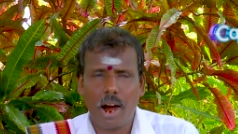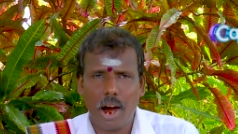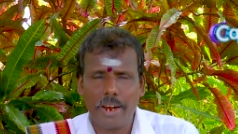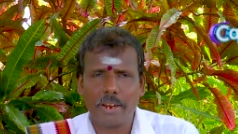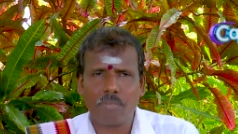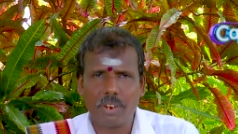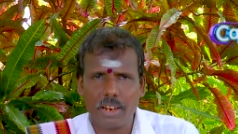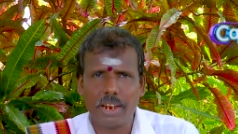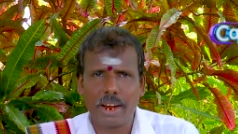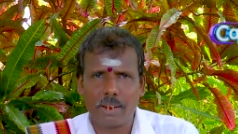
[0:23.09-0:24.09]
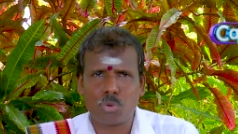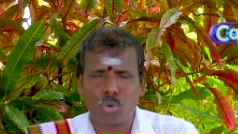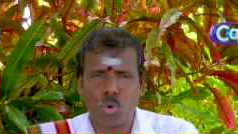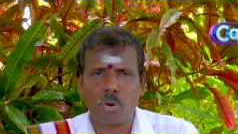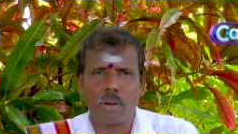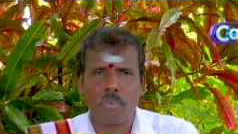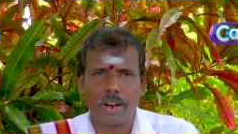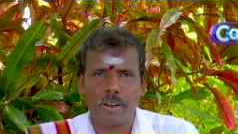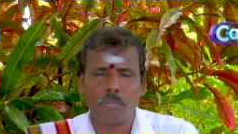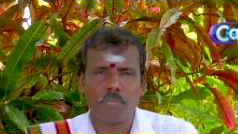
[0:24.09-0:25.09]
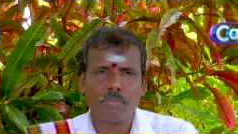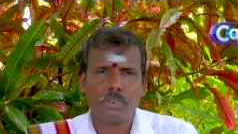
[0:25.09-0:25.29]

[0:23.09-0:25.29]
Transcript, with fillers: ஆளின் விழுதென தோன்ற வேண்டும்